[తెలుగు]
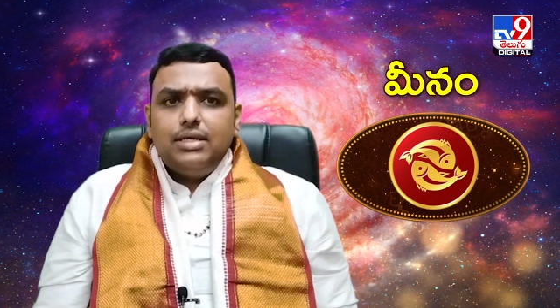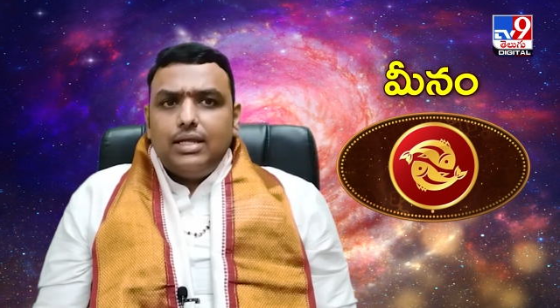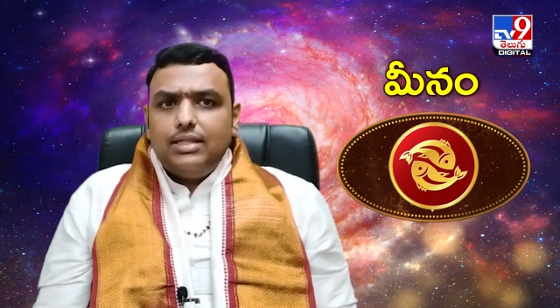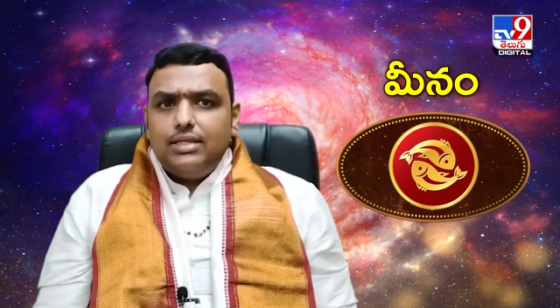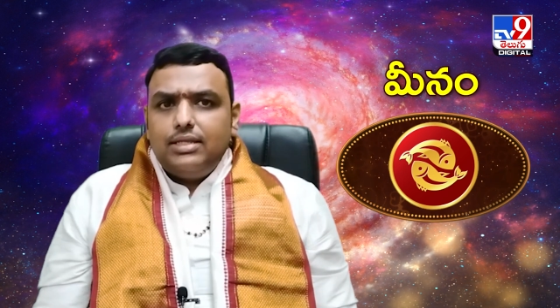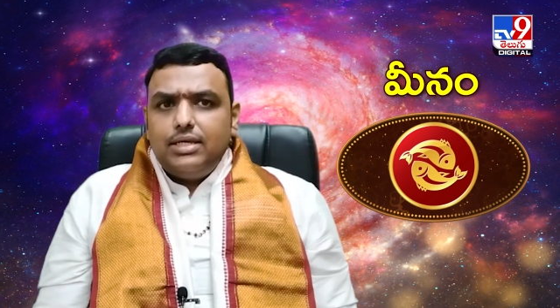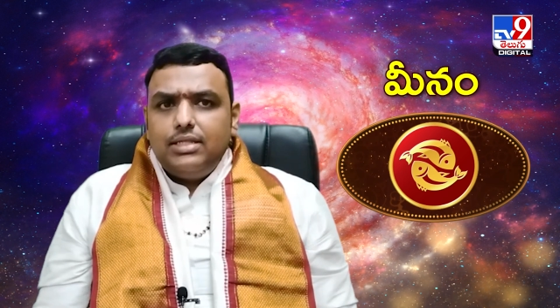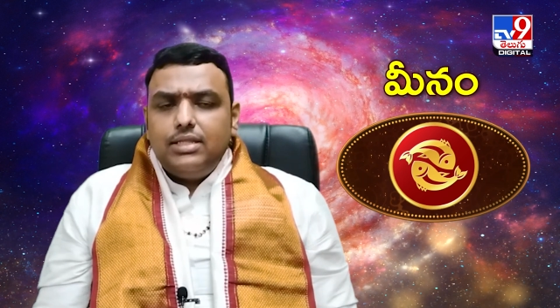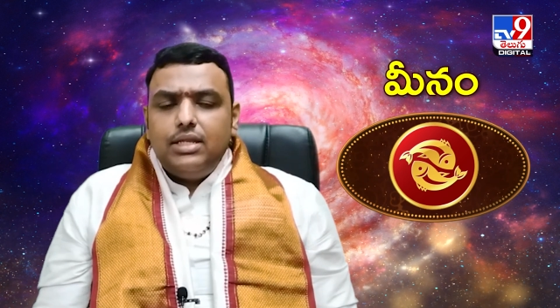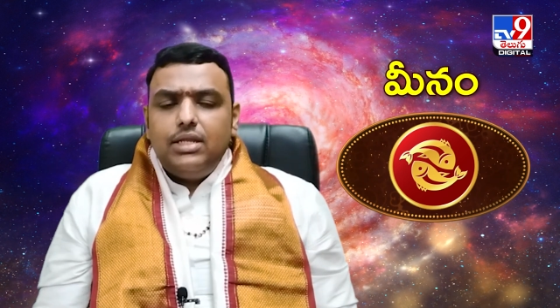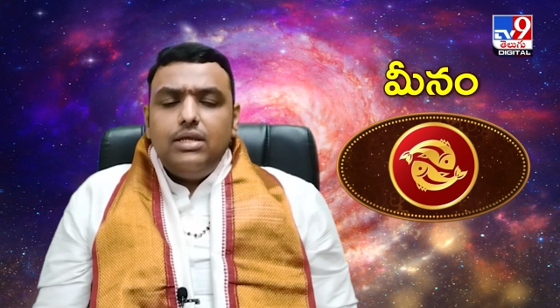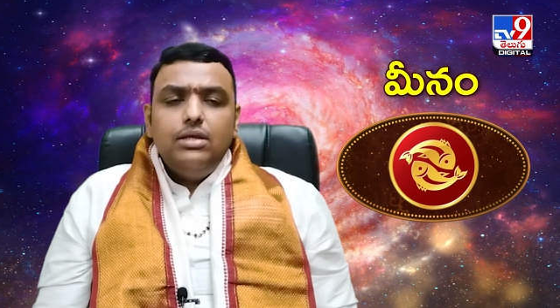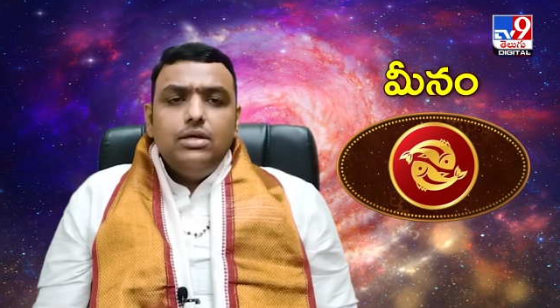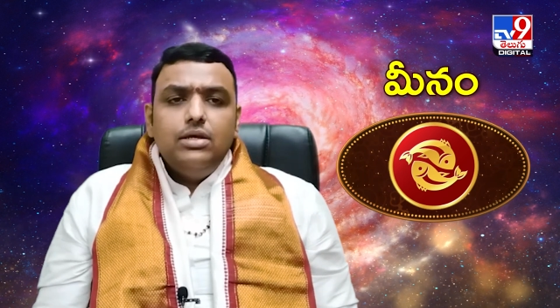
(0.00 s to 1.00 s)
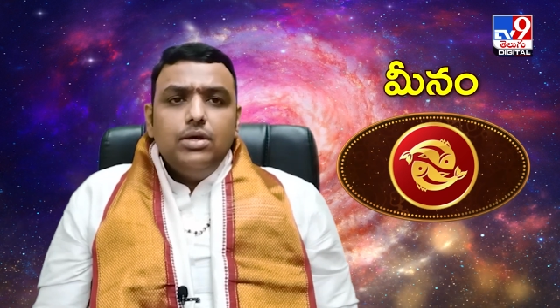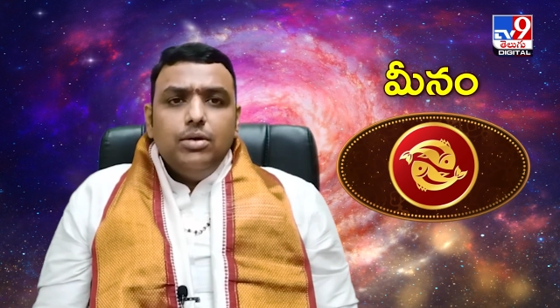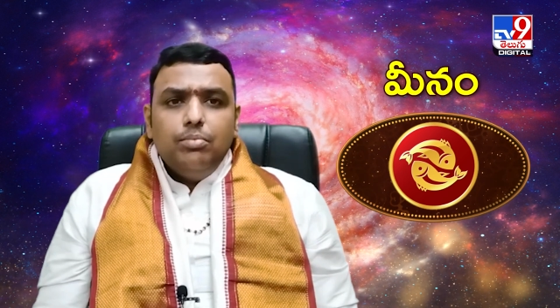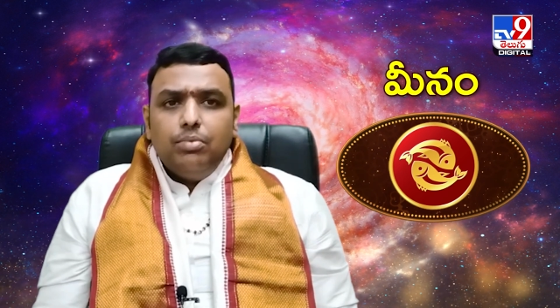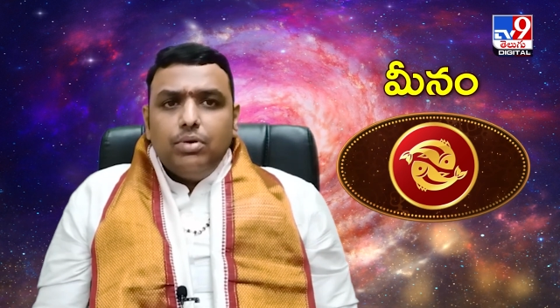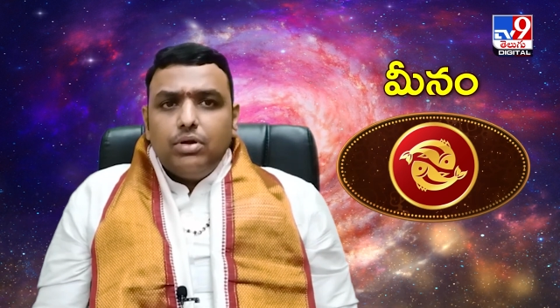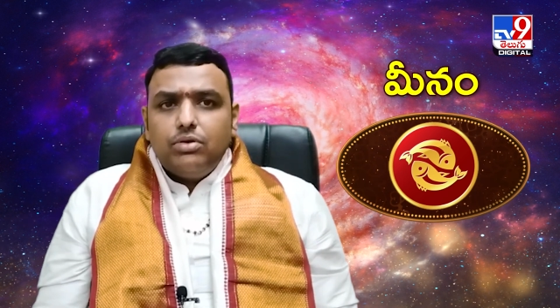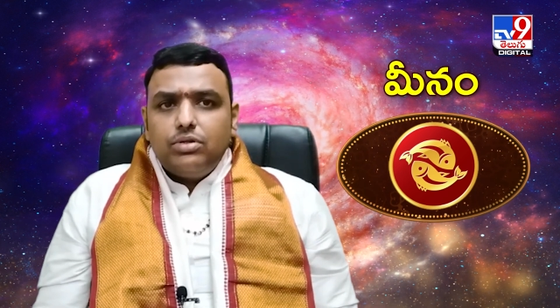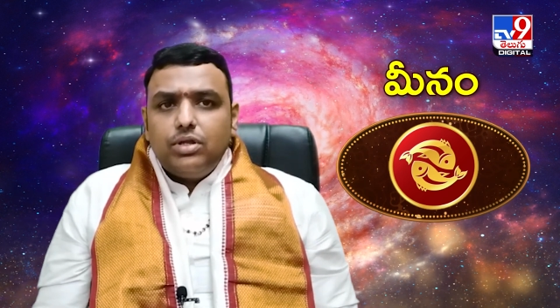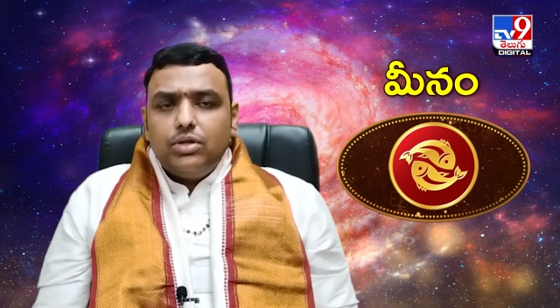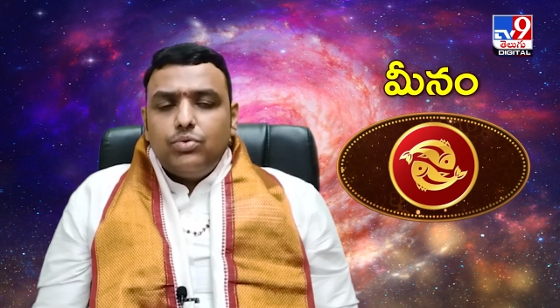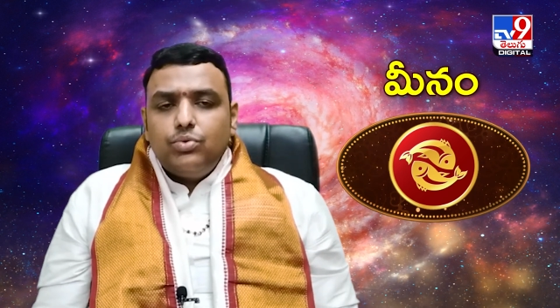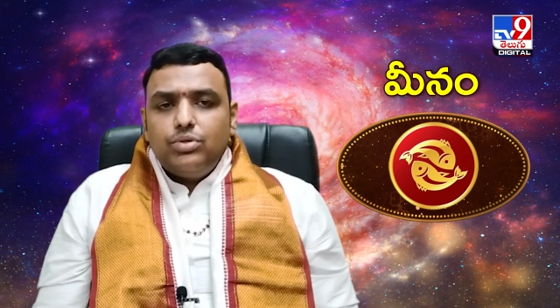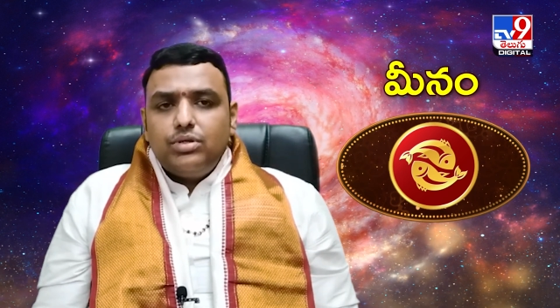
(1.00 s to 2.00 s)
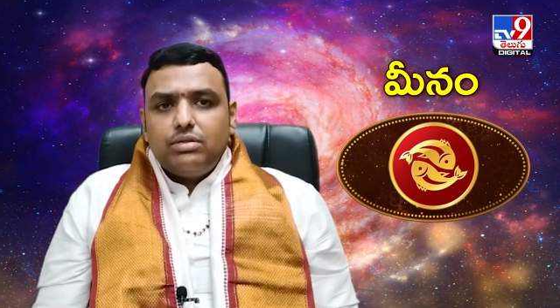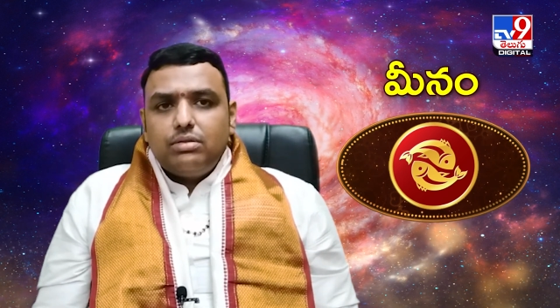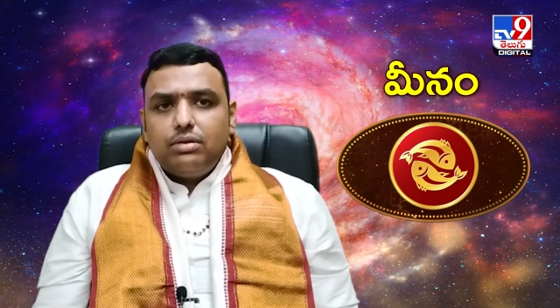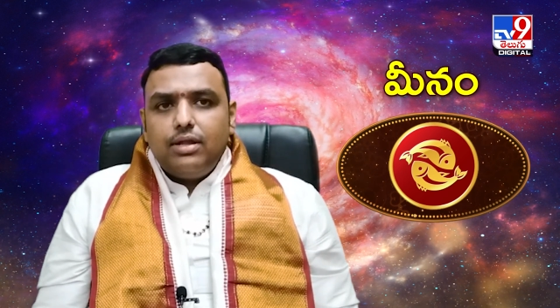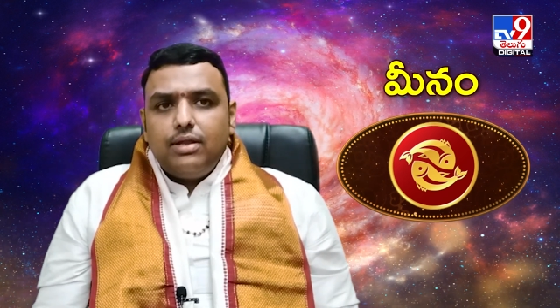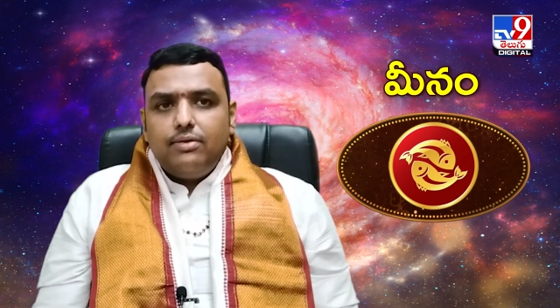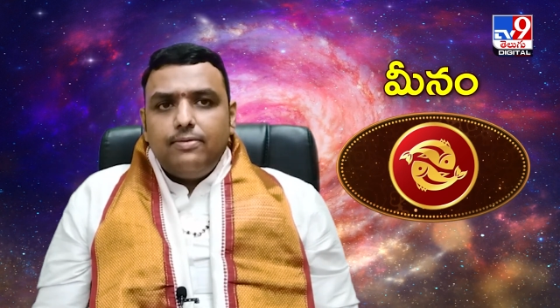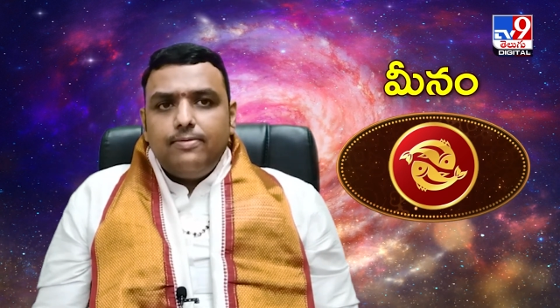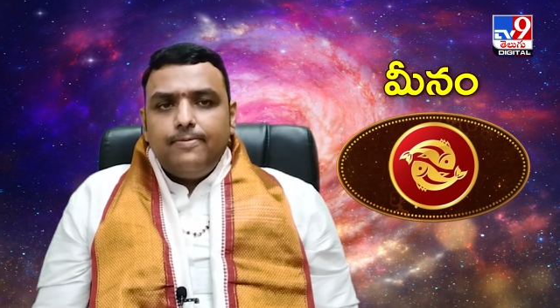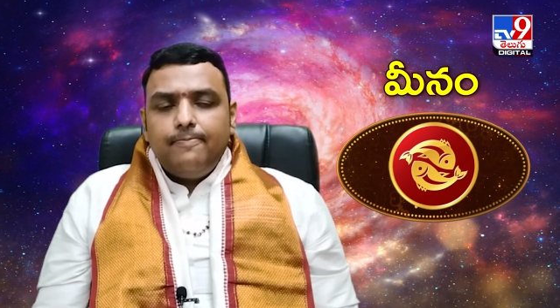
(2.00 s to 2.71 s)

అందజేయద్దని మరొకసారి సూచిస్తున్నాను